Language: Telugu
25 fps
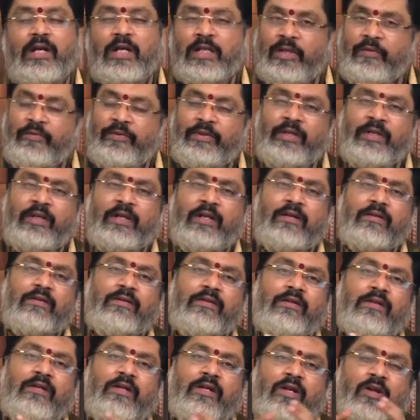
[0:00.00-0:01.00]
అదేవిధంగా
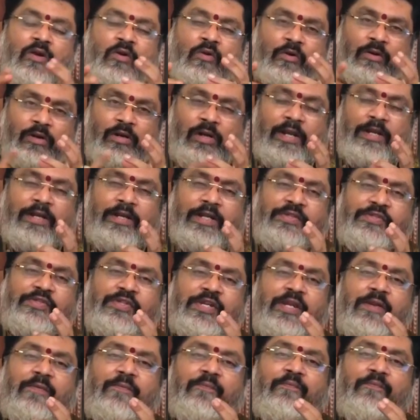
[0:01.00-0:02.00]
హోటల్
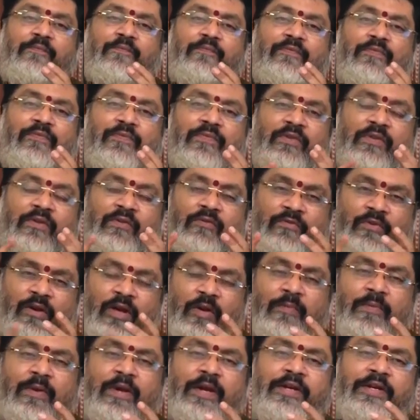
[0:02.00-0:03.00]
ఇండస్ట్రీ
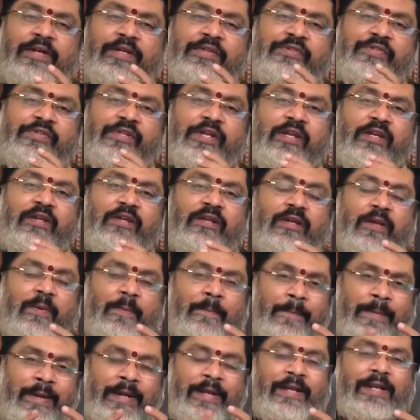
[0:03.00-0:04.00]
ఫార్మా ఇండస్ట్రీ
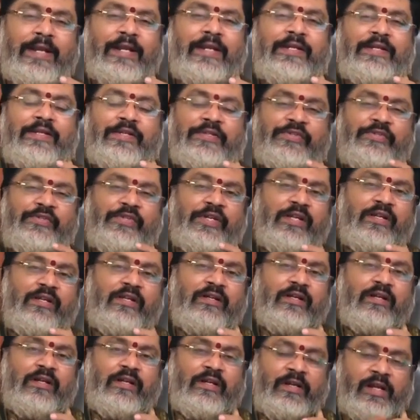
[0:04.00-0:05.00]
మెడికల్ ఇండస్ట్రీ
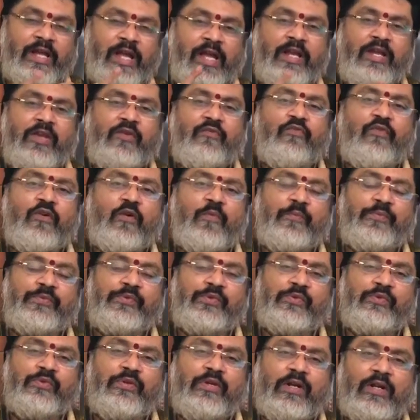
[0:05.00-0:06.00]
డైరీ
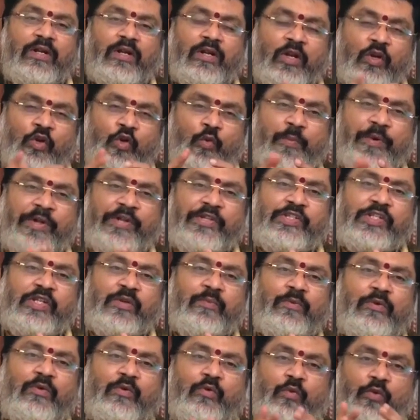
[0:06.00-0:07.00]
ఫార్మ్స్ లఘు
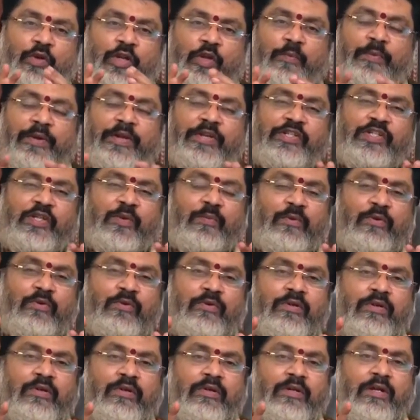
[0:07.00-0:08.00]
పరిశ్రమలు కుటీర పరిశ్రమలు
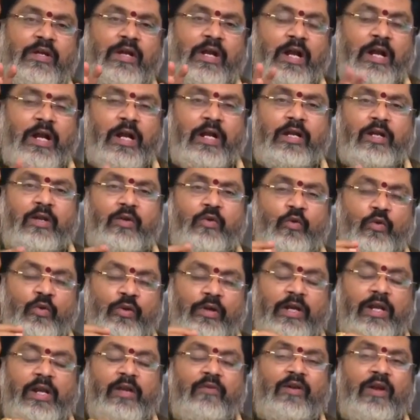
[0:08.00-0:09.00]
ఆఖరి
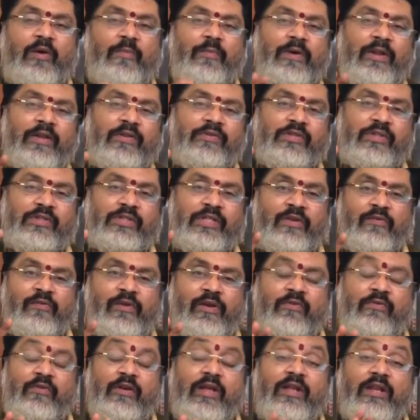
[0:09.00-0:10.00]
కూరగాయల వ్యాపారం చేసిన
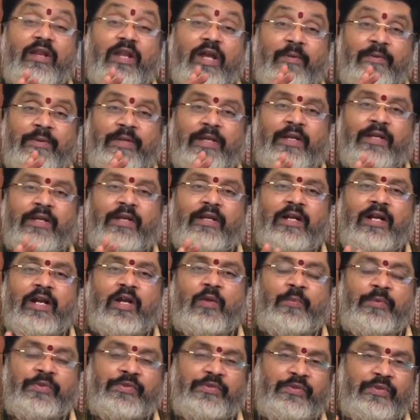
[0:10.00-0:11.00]
వాళ్ళు కూడా లాభదాయకంగా
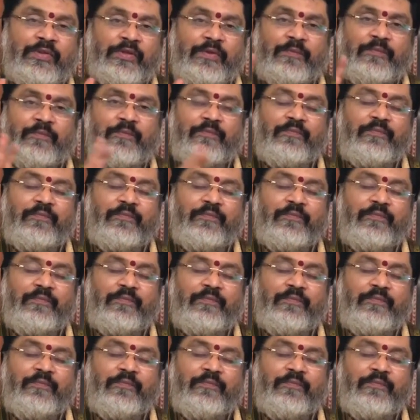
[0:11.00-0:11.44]
కనిపిస్తుంది